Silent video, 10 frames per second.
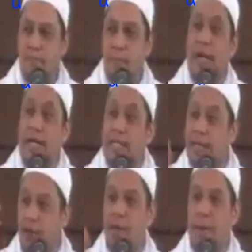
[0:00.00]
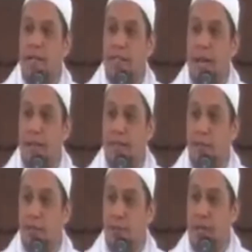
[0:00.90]
Maka dicari oleh para sahabat
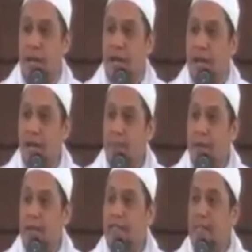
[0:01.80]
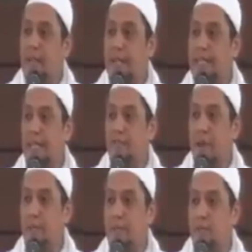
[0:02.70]
Rasulullah, maka tergeletak
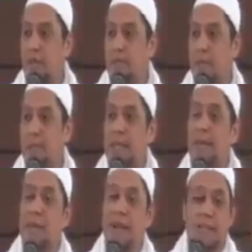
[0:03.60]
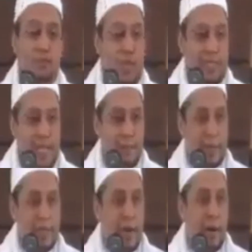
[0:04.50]
sahabat Julaibib dalam keadaan sudah tidak
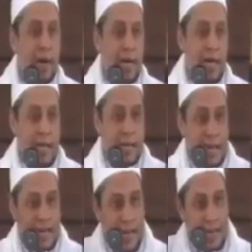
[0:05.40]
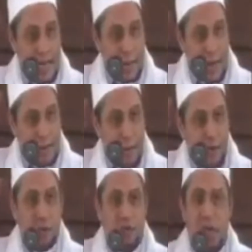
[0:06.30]
bernyawa karena daripada
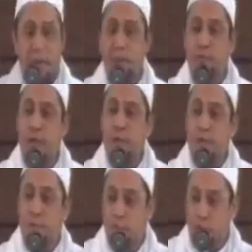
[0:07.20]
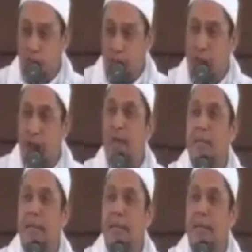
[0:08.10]
punggung sahabat Julaibib telah ada